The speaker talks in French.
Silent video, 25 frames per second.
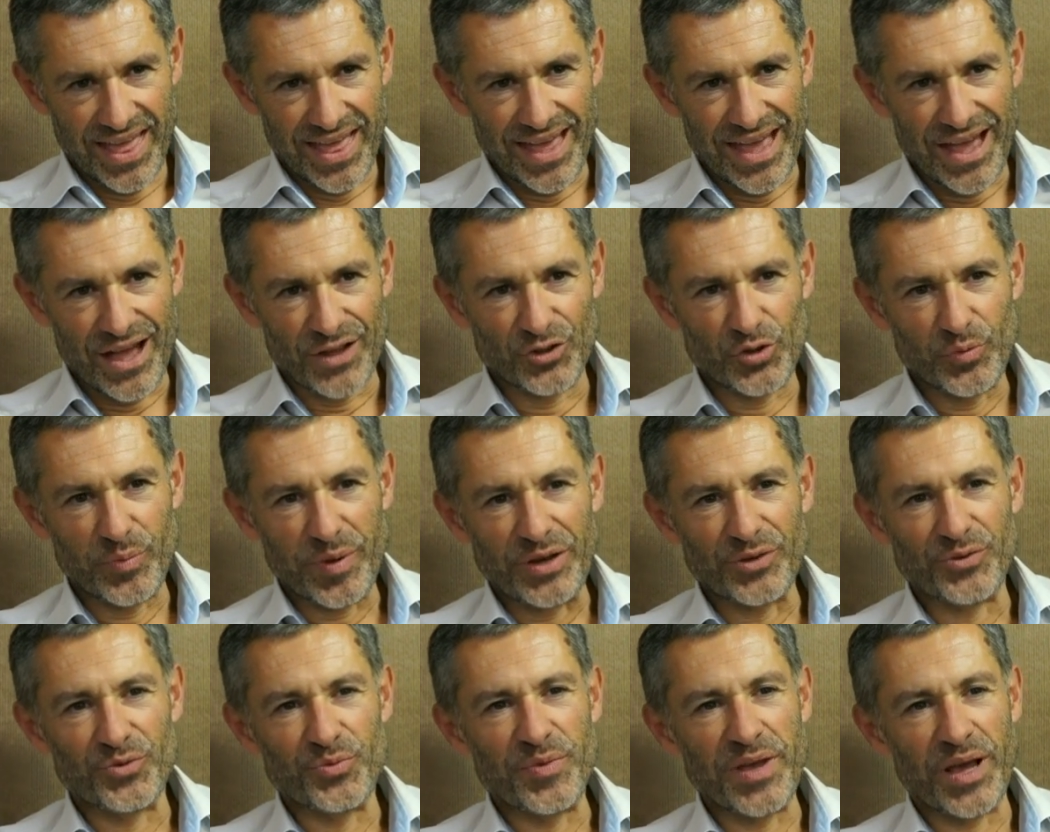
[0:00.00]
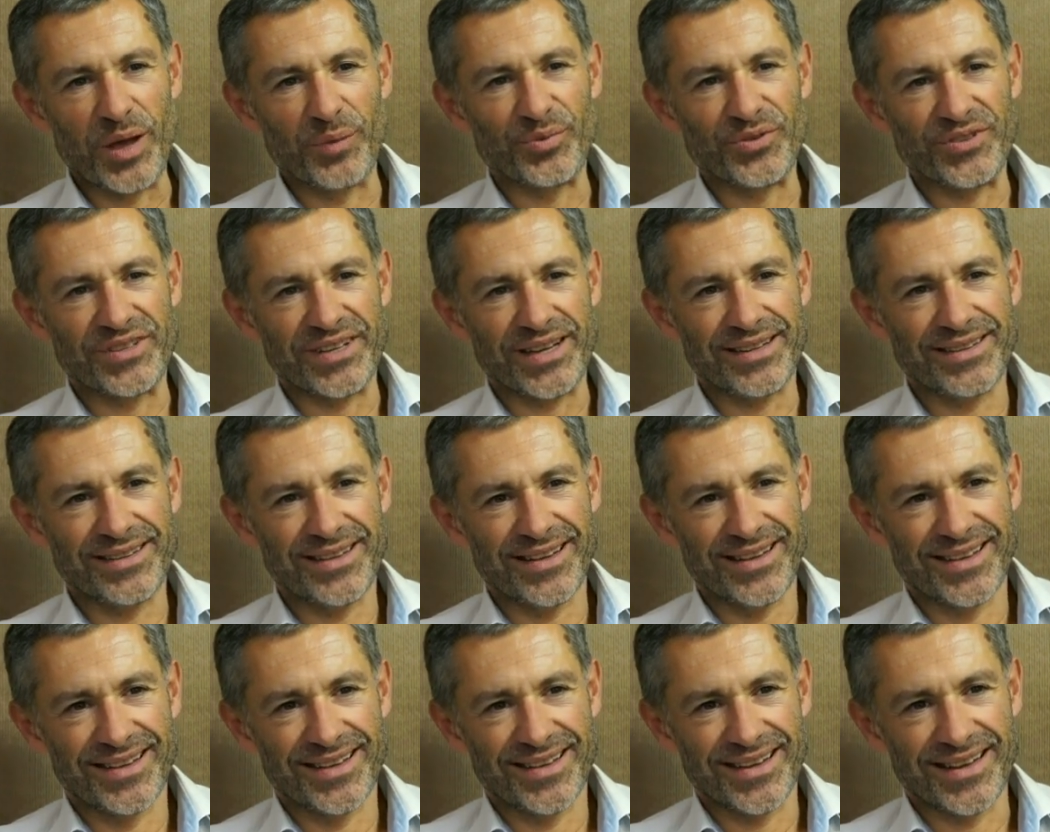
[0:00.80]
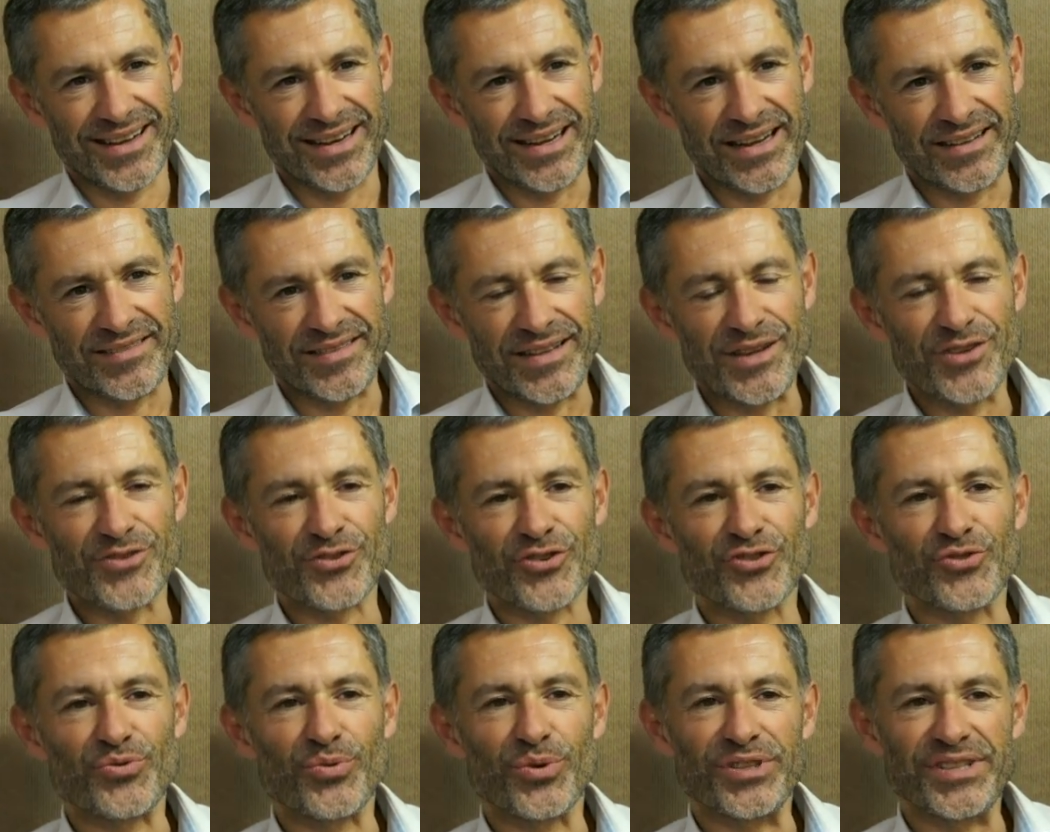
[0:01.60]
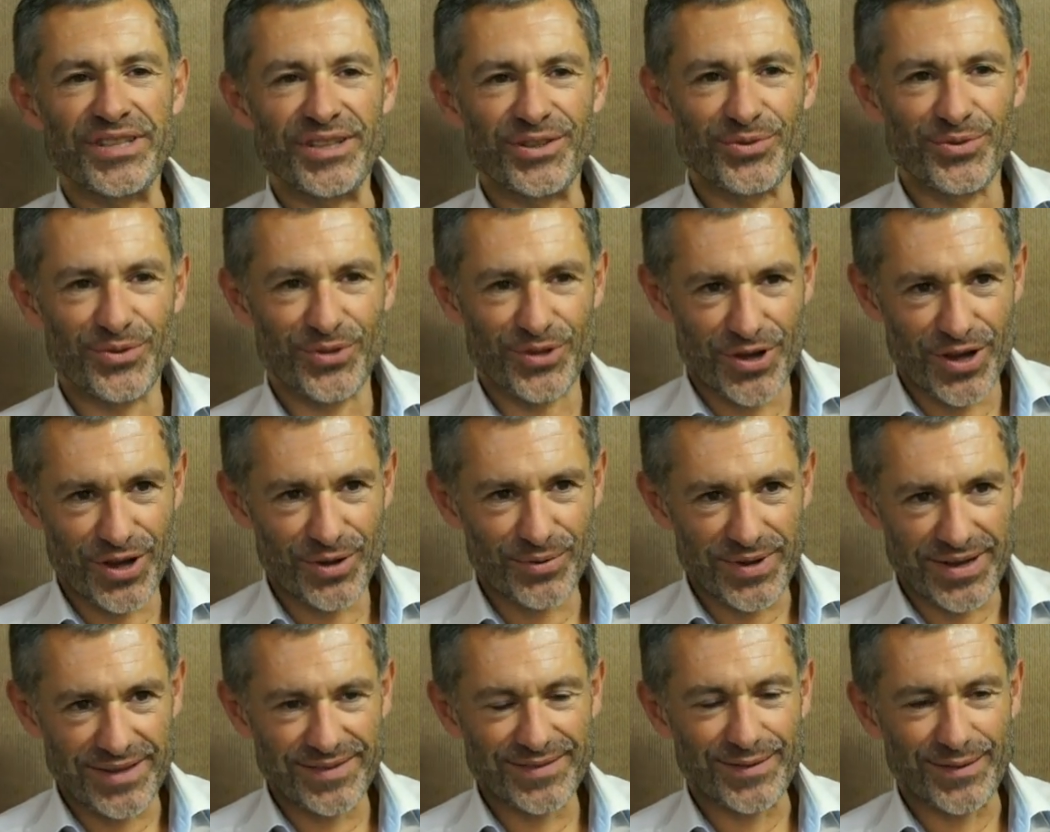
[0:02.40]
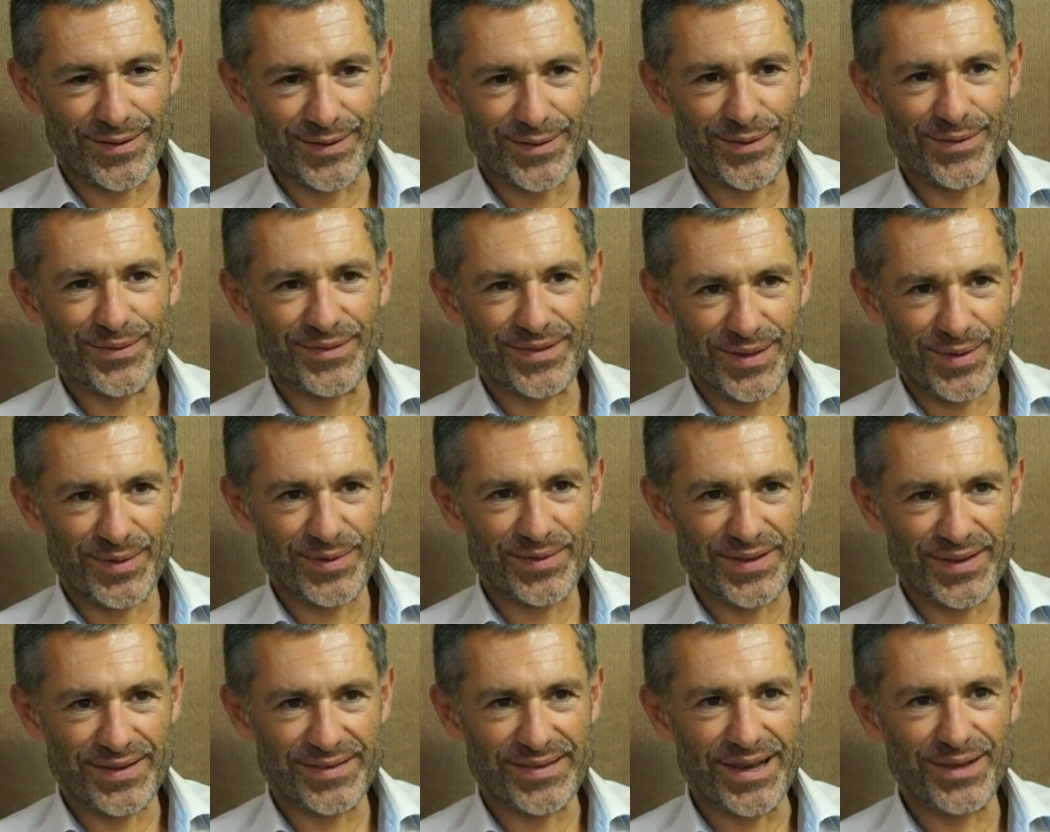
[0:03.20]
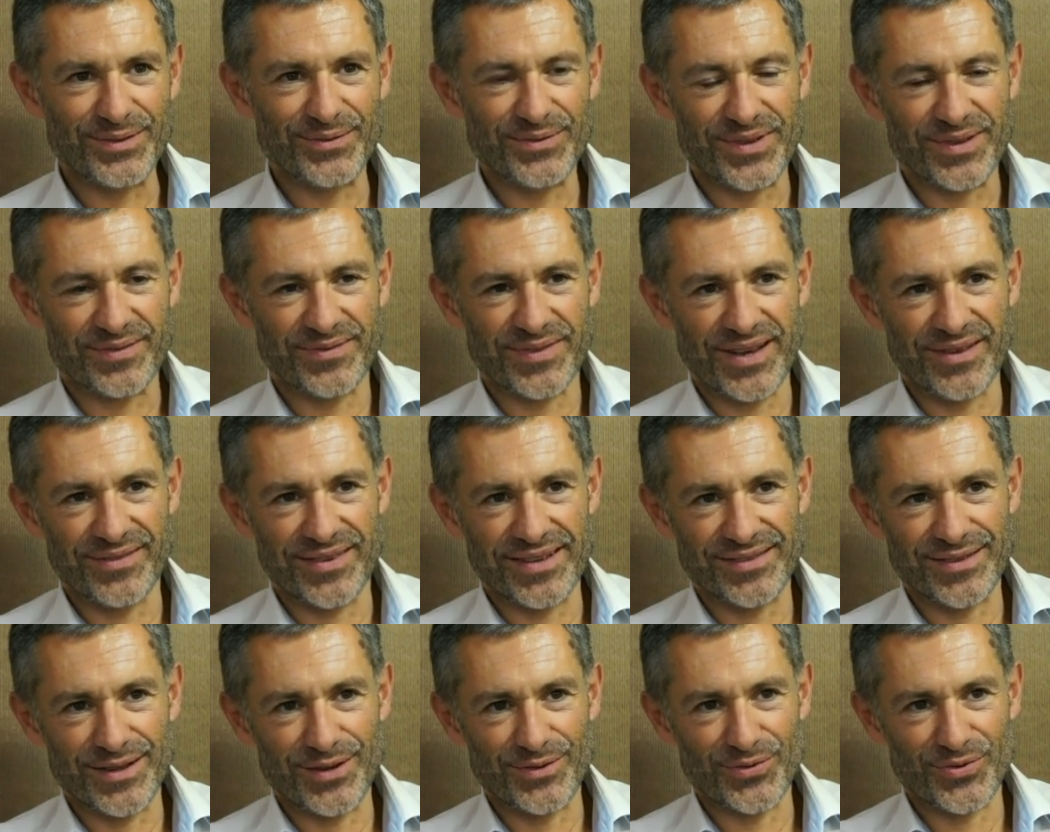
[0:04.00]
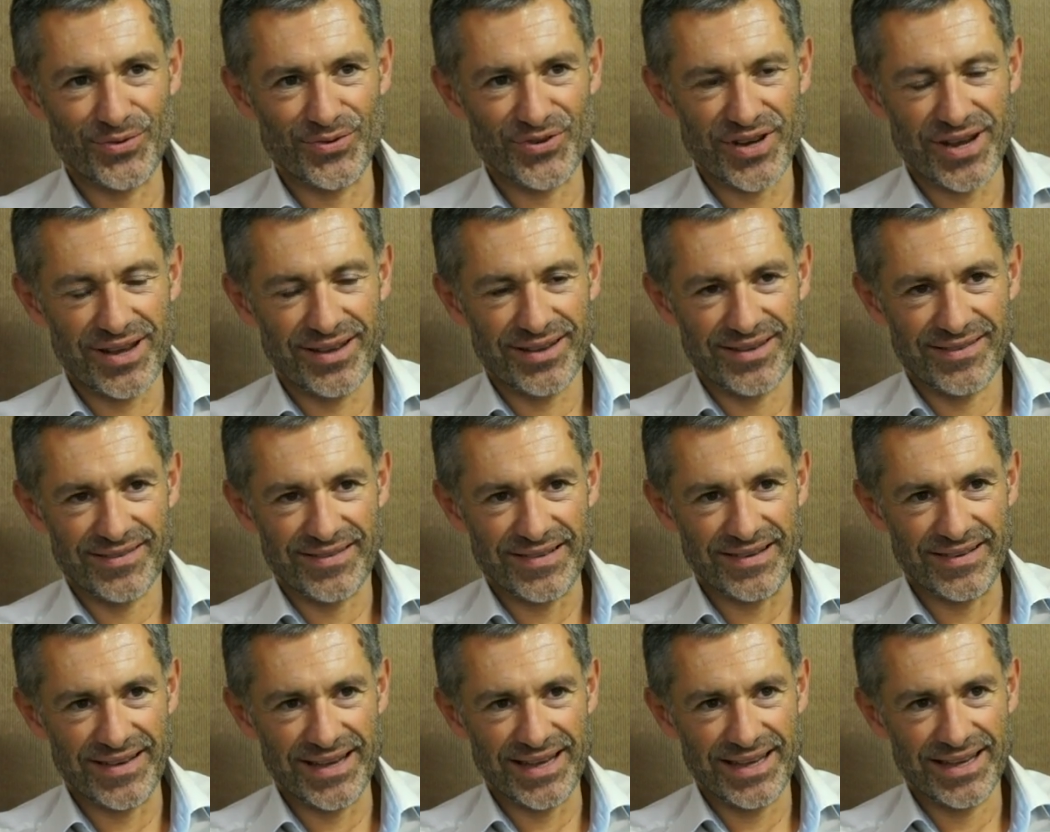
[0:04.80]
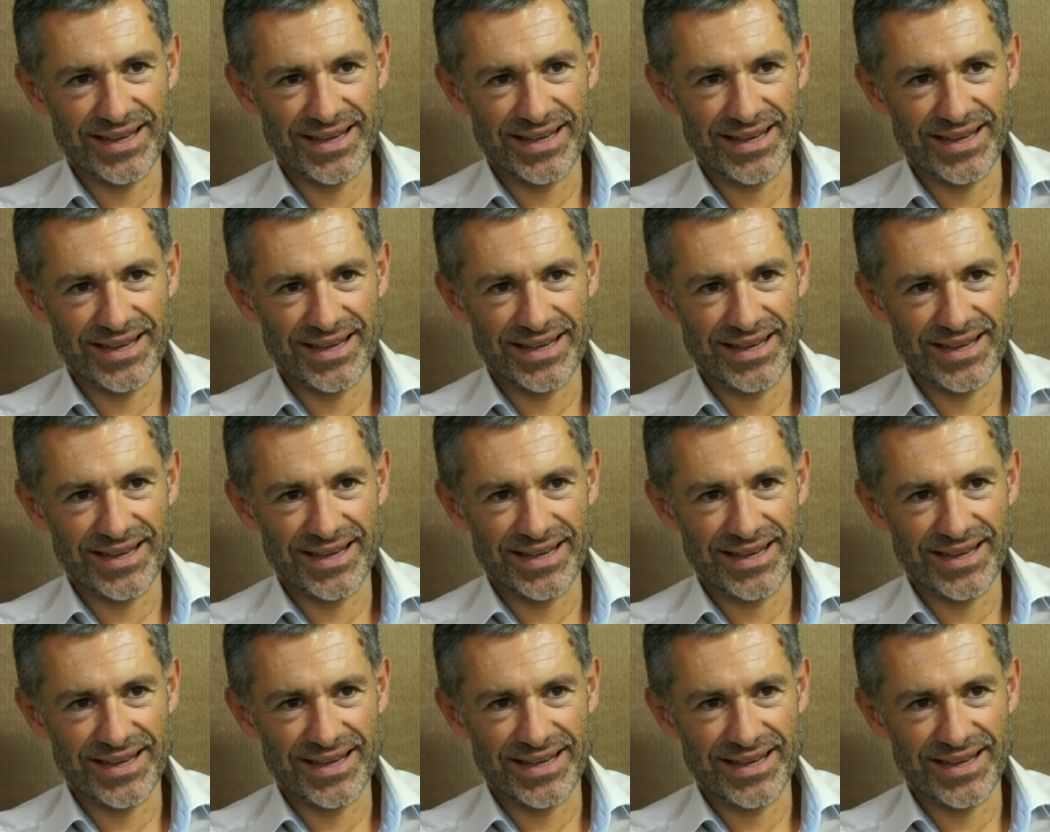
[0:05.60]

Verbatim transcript: Alors tu parles du mien peut-être, mhm. l'intelligence quantique du cœur, ouais, c'est ça. tout à fait, ouais, c'est le sujet. Euh,